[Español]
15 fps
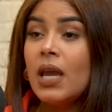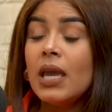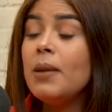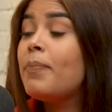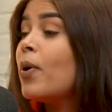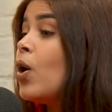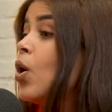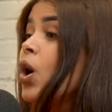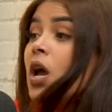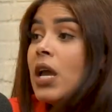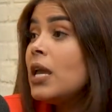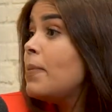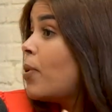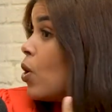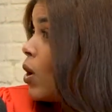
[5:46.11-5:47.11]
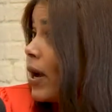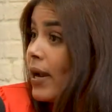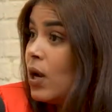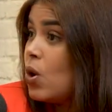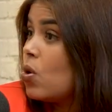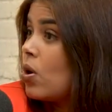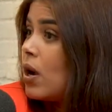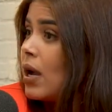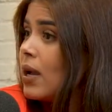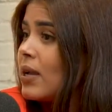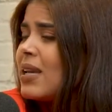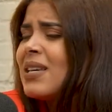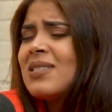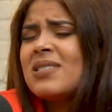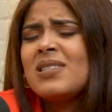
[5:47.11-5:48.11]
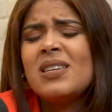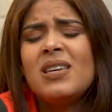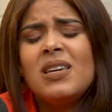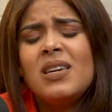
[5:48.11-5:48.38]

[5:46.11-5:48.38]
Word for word: a este nivel. Y pongo care loca. Mira, yo te...